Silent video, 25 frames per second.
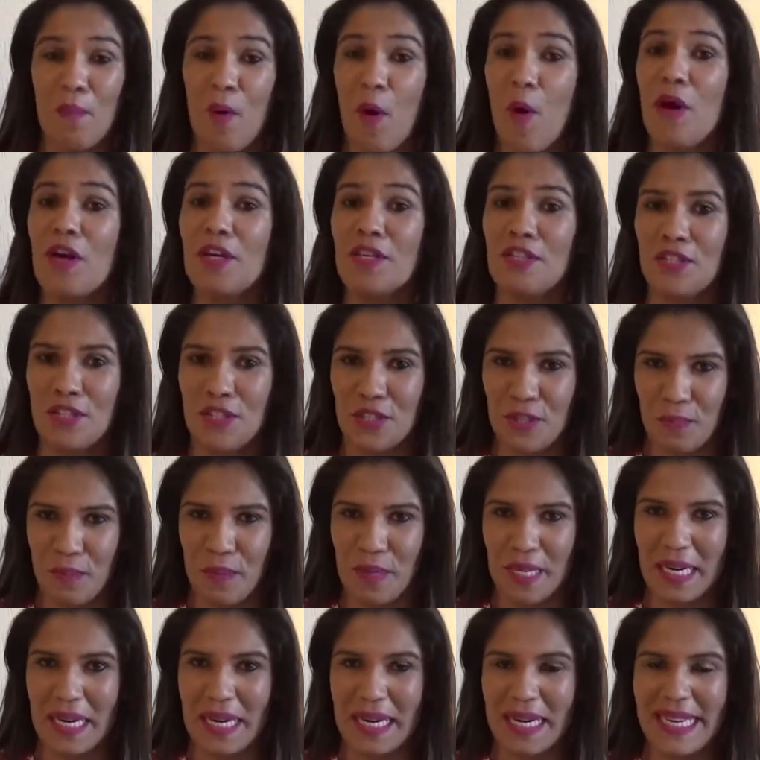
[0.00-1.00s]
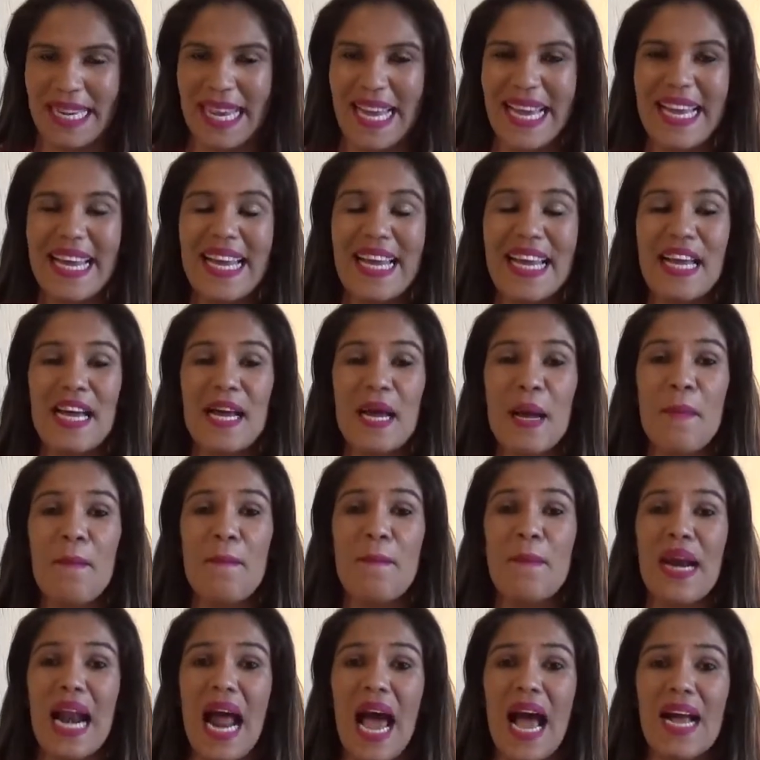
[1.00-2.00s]
Bois de piranha,
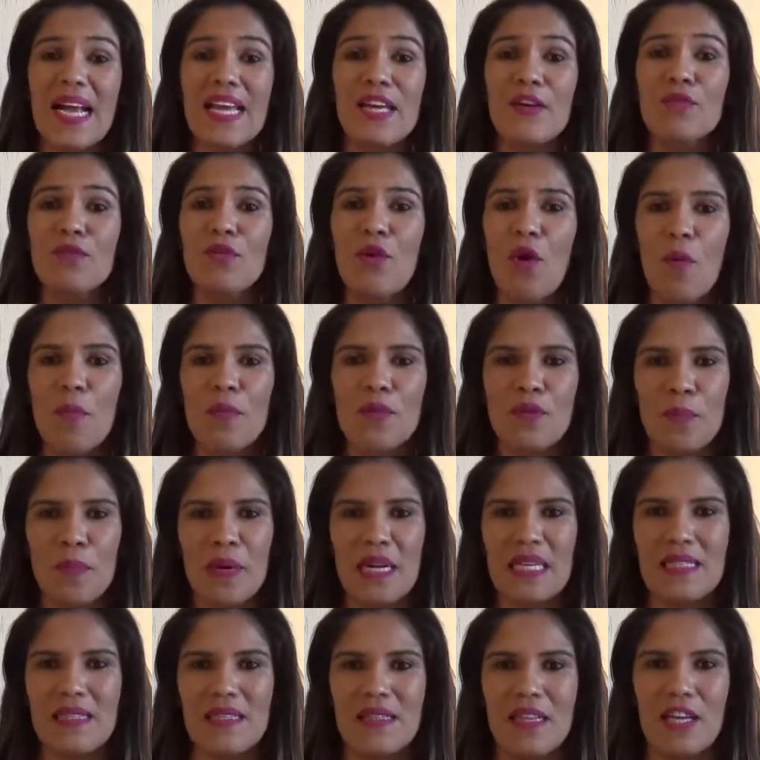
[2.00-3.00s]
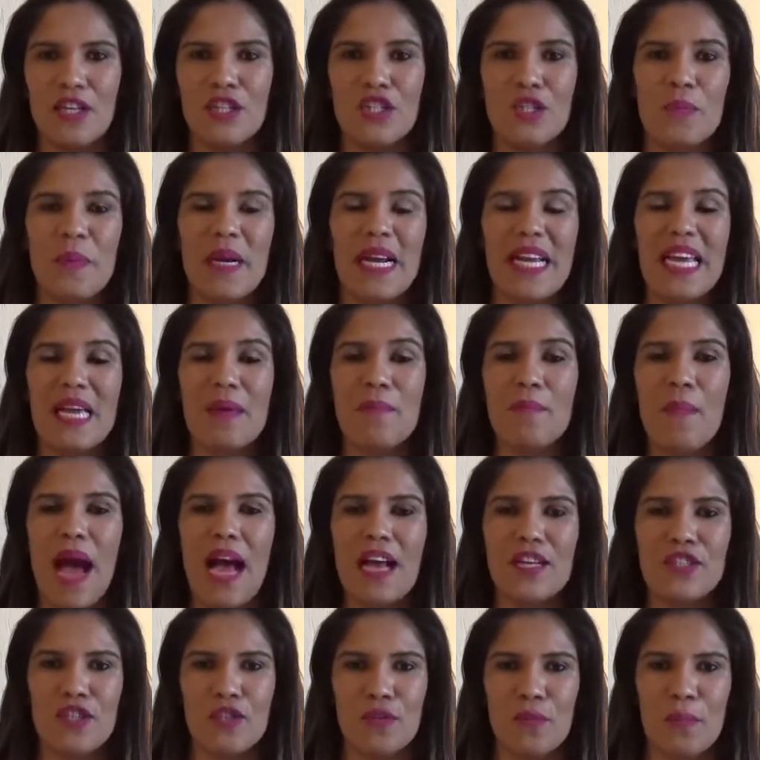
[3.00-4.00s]
para que o nome do presidente, para que a
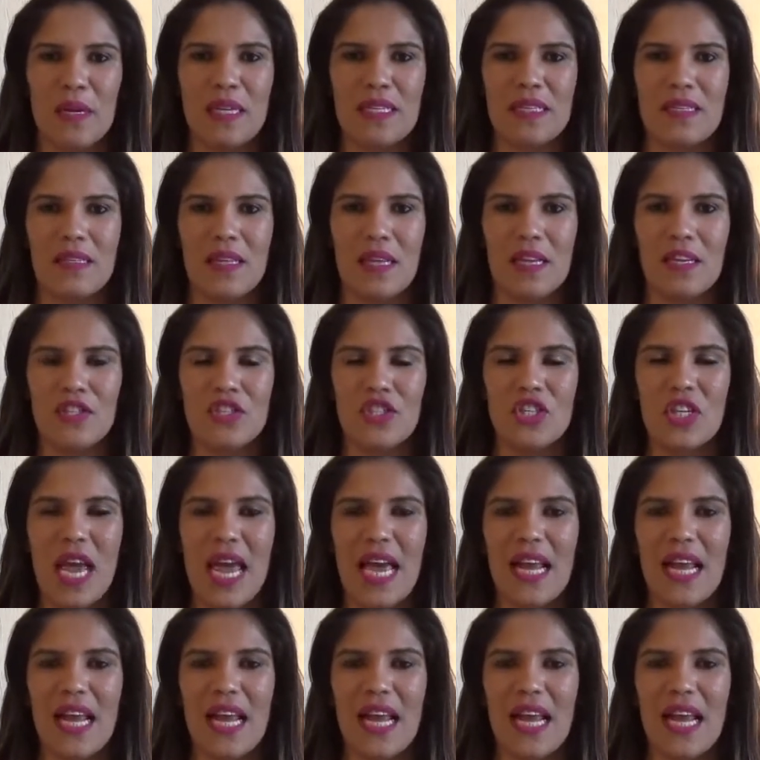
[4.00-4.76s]
imagem do presidente,